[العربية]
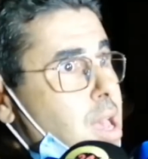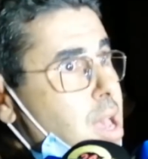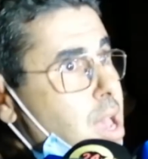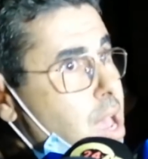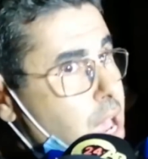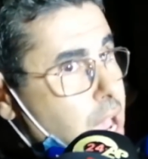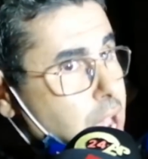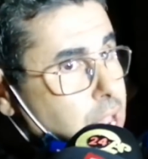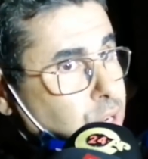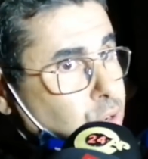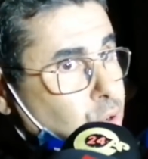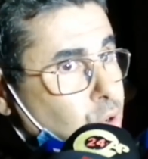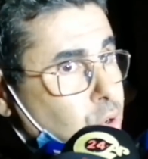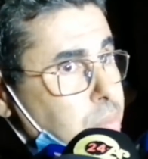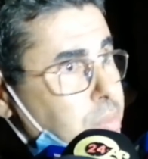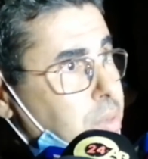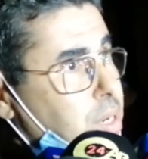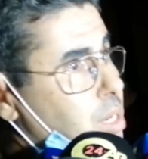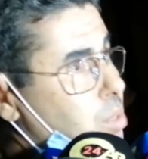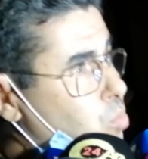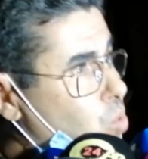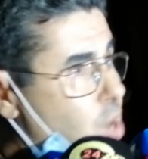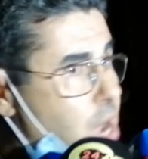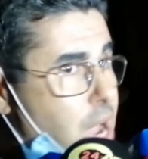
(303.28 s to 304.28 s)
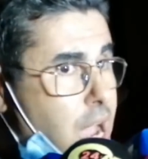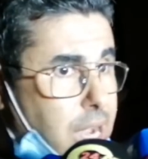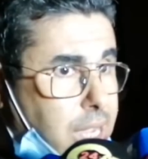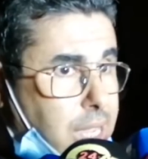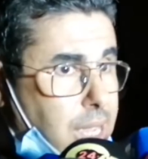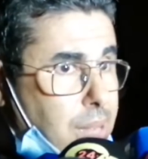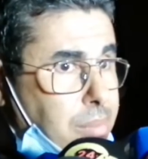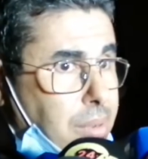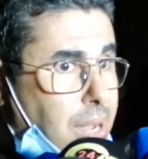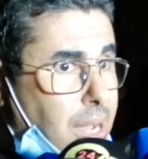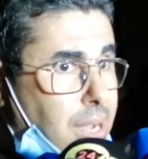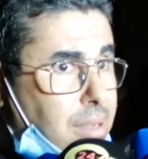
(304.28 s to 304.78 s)
حالهم
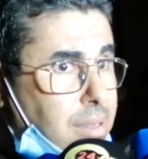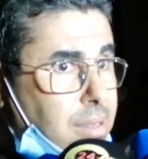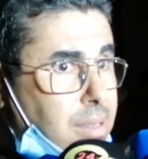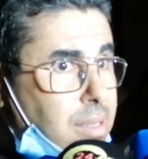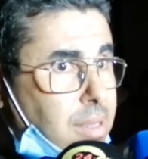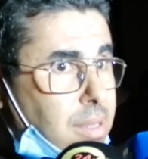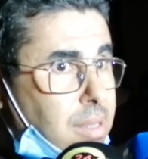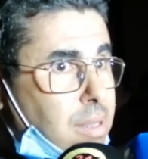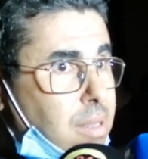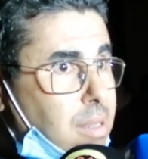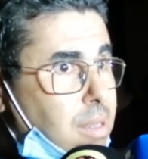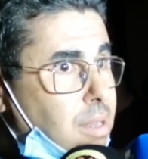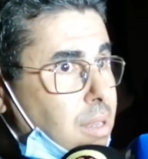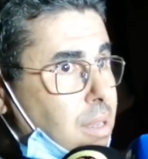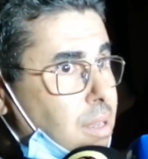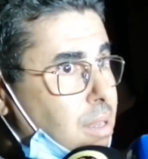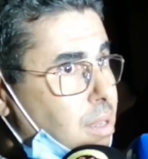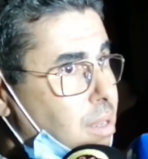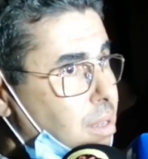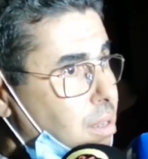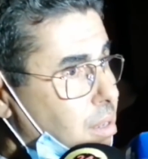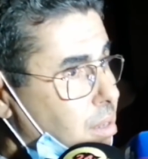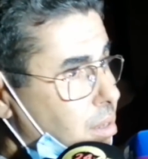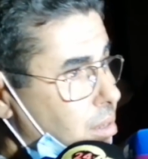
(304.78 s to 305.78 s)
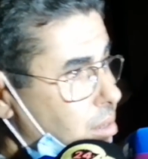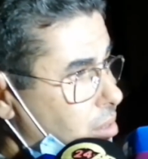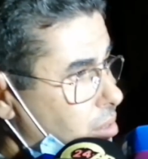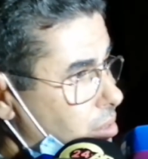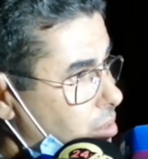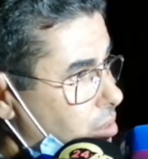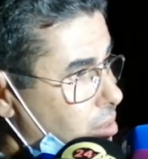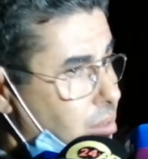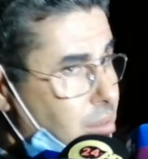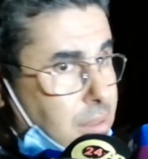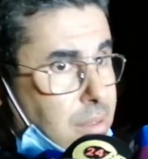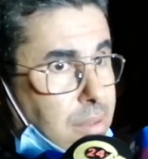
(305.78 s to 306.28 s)
المحاكمه
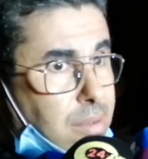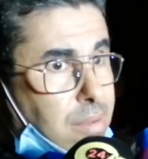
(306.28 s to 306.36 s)
آه،